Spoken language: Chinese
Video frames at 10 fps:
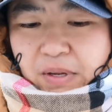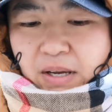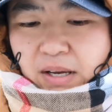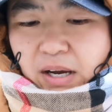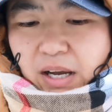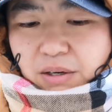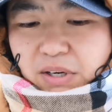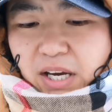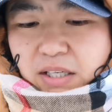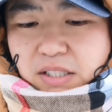还有
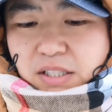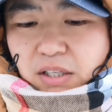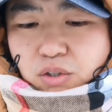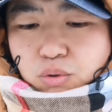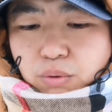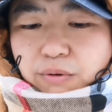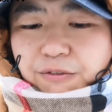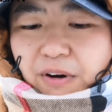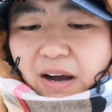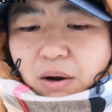两人曾属于
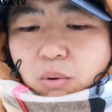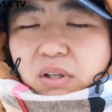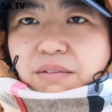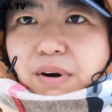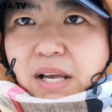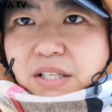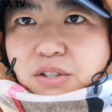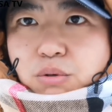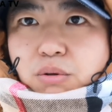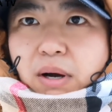法国的外籍
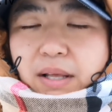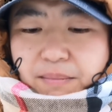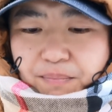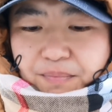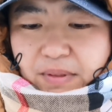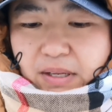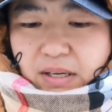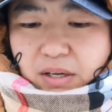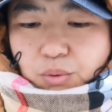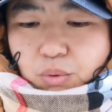军团。
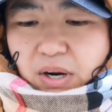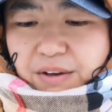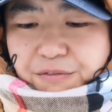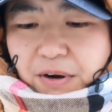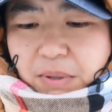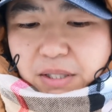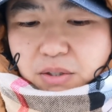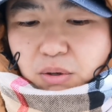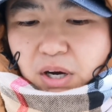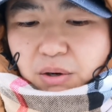乌克兰方面呢，
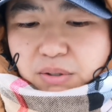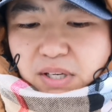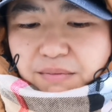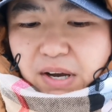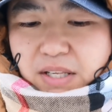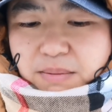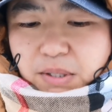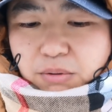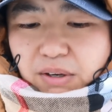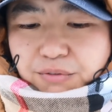有考虑在外籍
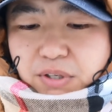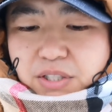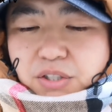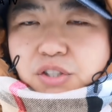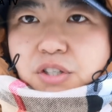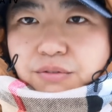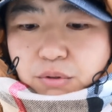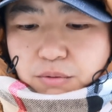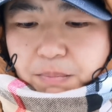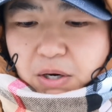兵团服役时支付
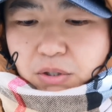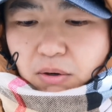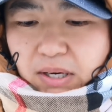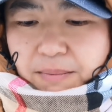报酬啊。